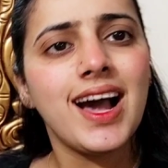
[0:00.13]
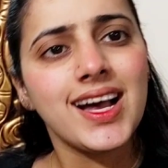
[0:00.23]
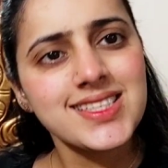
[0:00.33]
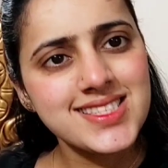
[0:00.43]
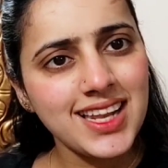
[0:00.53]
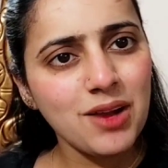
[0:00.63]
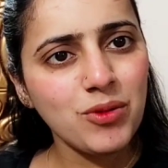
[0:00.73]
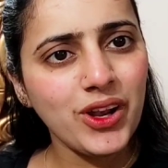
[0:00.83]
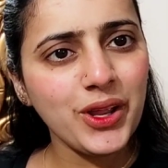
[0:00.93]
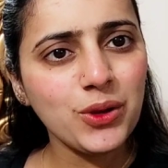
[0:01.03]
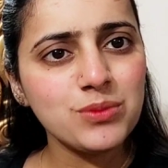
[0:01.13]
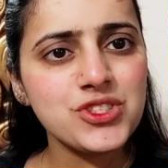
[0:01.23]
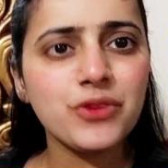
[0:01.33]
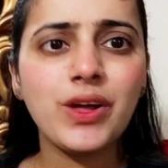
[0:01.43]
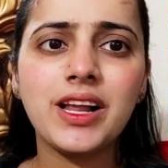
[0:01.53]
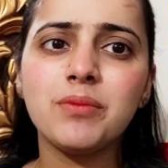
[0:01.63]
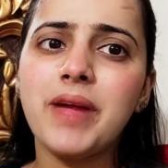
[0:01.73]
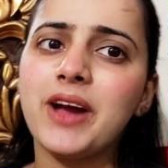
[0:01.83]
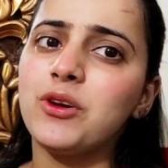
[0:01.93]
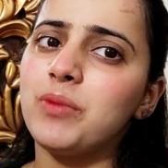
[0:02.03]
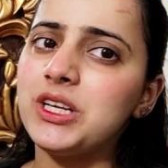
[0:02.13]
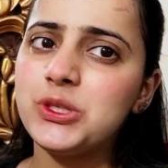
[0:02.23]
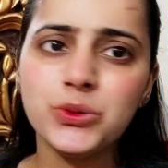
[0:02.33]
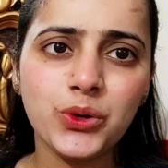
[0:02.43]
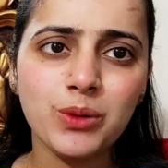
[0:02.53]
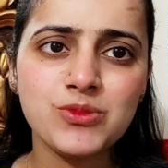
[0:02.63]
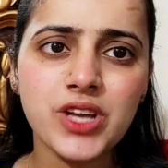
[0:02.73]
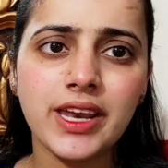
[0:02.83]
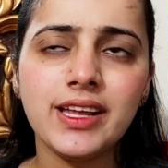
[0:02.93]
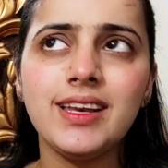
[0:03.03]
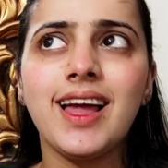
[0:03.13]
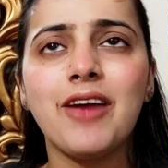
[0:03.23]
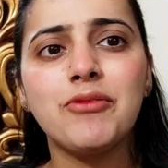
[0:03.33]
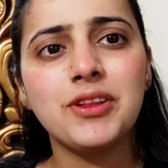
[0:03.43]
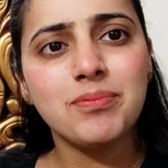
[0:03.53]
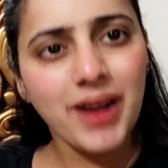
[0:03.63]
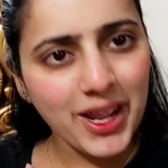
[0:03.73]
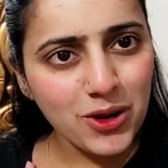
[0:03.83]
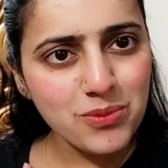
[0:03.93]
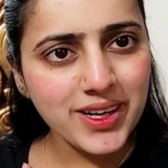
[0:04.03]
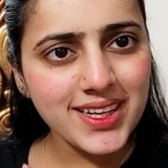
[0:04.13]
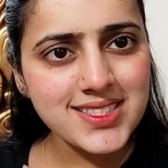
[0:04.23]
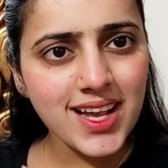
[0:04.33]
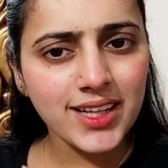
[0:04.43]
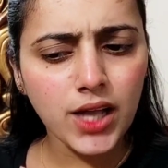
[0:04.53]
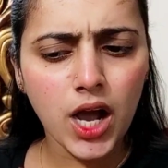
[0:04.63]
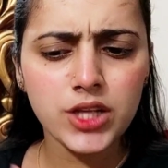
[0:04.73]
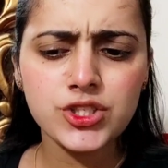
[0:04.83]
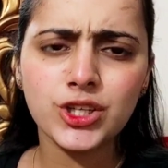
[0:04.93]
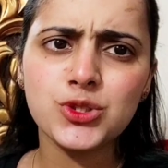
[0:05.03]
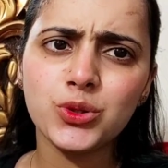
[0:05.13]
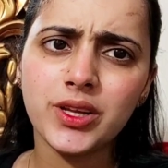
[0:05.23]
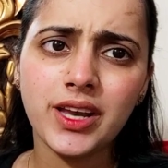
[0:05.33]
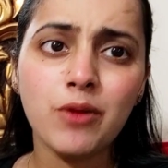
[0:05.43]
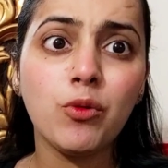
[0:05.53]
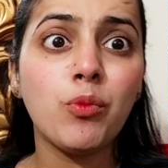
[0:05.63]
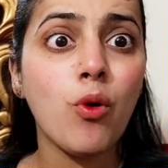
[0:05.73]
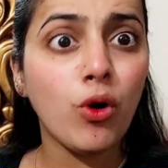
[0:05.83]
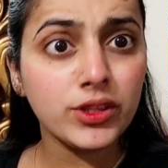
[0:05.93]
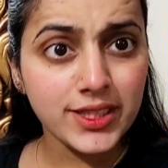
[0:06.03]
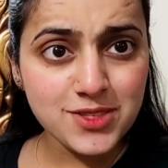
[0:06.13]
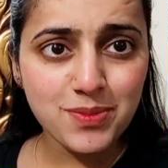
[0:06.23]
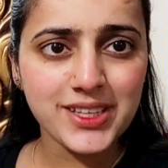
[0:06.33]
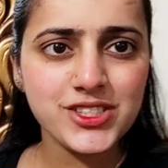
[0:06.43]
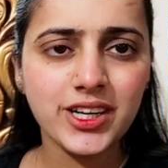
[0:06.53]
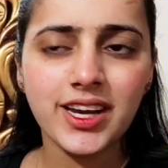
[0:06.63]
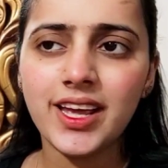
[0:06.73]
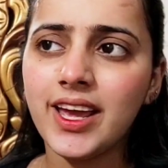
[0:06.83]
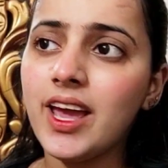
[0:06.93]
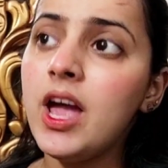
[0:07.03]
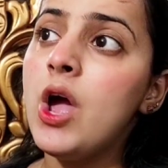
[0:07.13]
असलम जी वेलकम बैक टू माई यूट्यूब चैनल लाइव विद मायरा उमर के साथ आज का जो दिन है वो बहुत ही स्पेशल डे है